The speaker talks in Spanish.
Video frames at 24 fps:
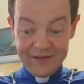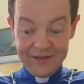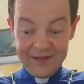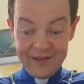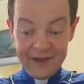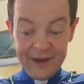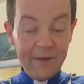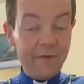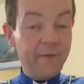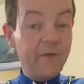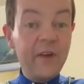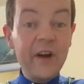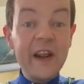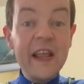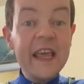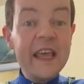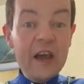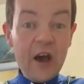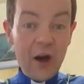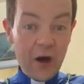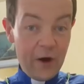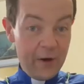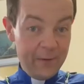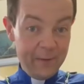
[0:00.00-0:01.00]

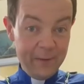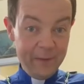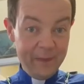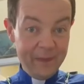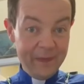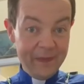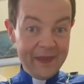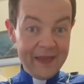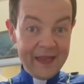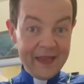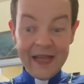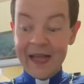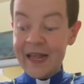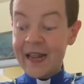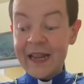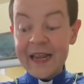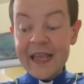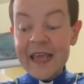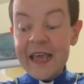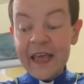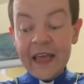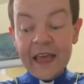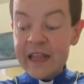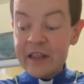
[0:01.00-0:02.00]
frío,
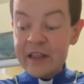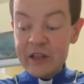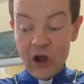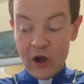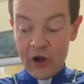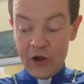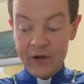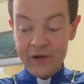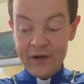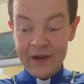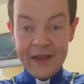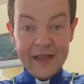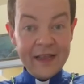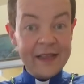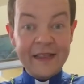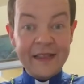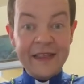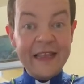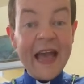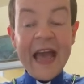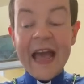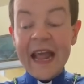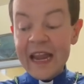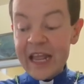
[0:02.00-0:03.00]
rígido,
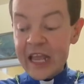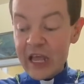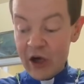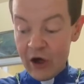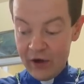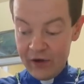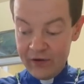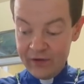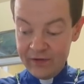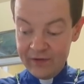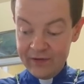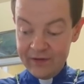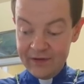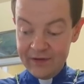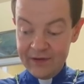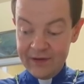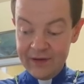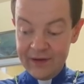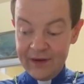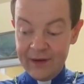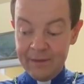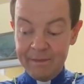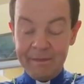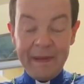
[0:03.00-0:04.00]
serio,
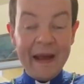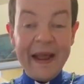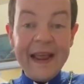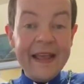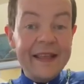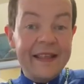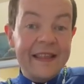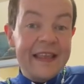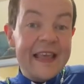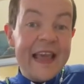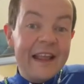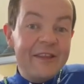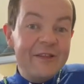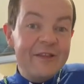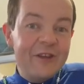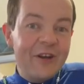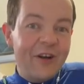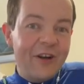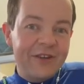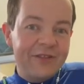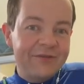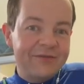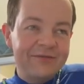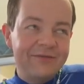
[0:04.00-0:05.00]

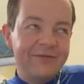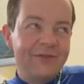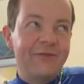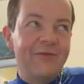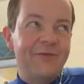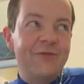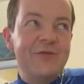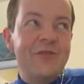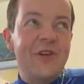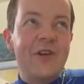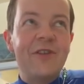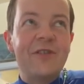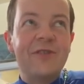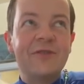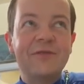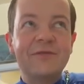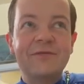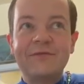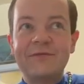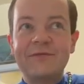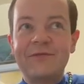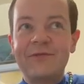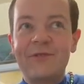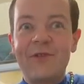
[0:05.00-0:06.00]
pareciendo
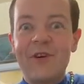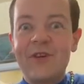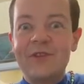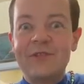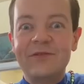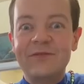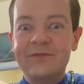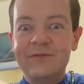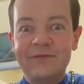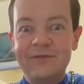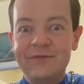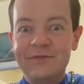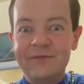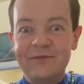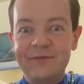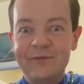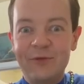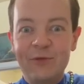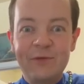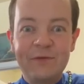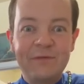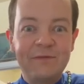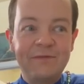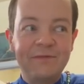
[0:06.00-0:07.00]
uno con
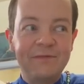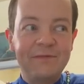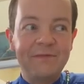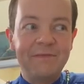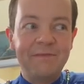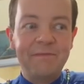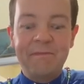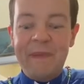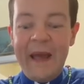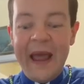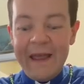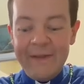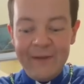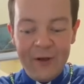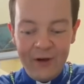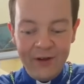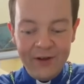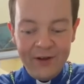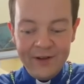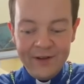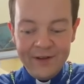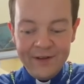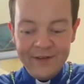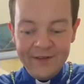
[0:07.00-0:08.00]
un
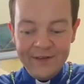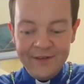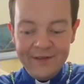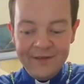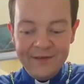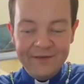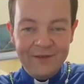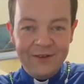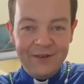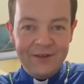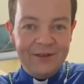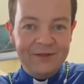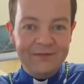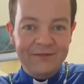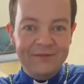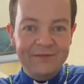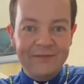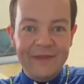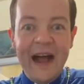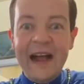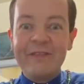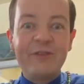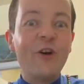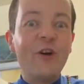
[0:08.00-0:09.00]
pedo
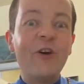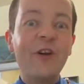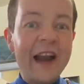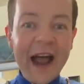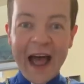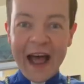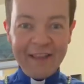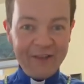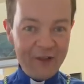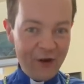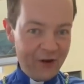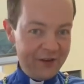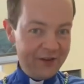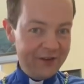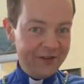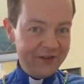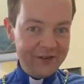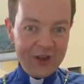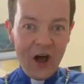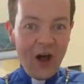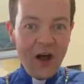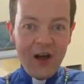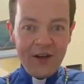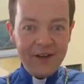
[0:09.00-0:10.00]
um, atorado,
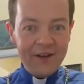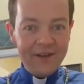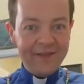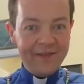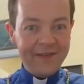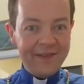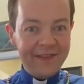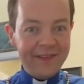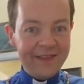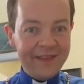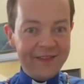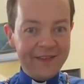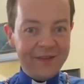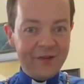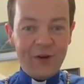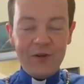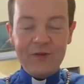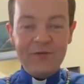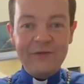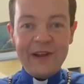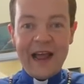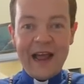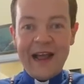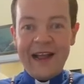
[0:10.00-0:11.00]
¿no?
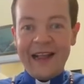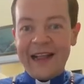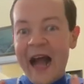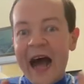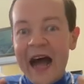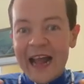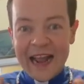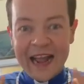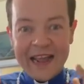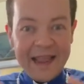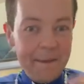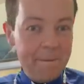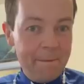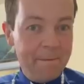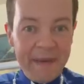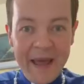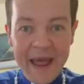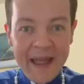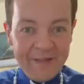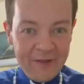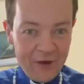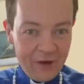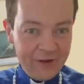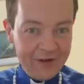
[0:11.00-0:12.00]
Con una cara de
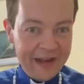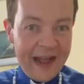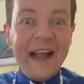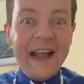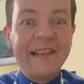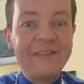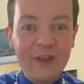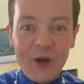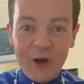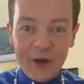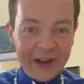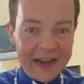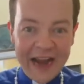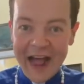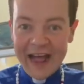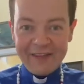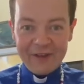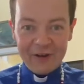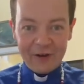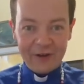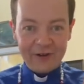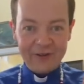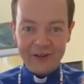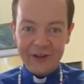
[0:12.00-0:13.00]
pedo
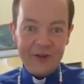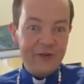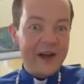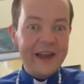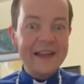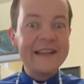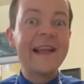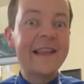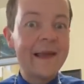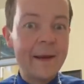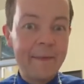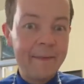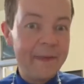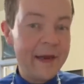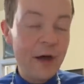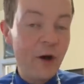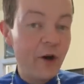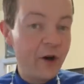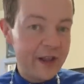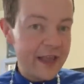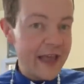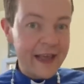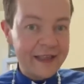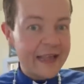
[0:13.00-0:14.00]
atorado. Y no hay nada
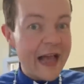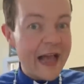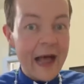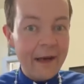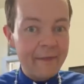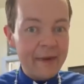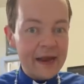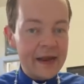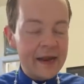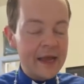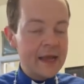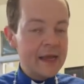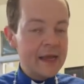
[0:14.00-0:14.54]
peor, ya saben,